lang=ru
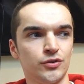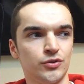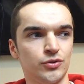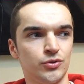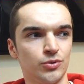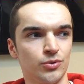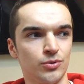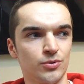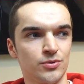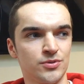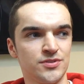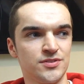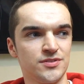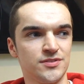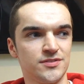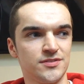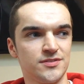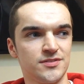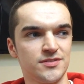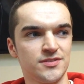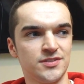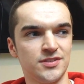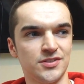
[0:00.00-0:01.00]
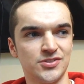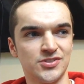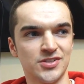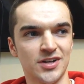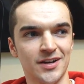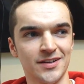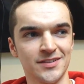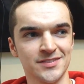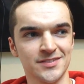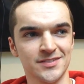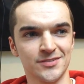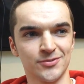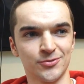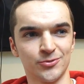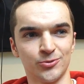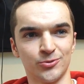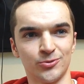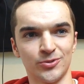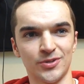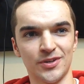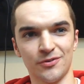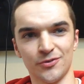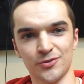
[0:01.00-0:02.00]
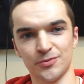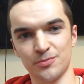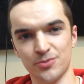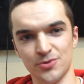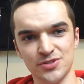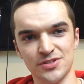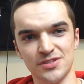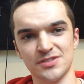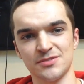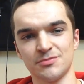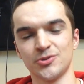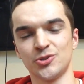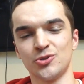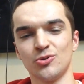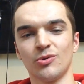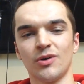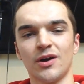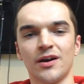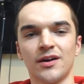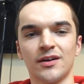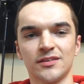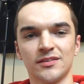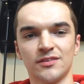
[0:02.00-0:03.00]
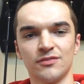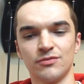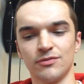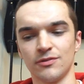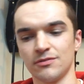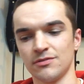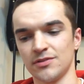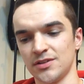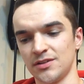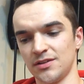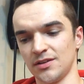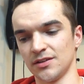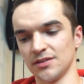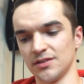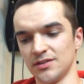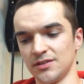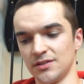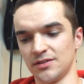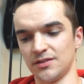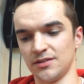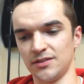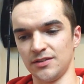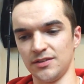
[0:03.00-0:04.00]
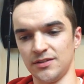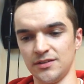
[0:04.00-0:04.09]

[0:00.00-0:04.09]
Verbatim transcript: то сейчас, ну, я вот просто смотрю, как это Вова делает,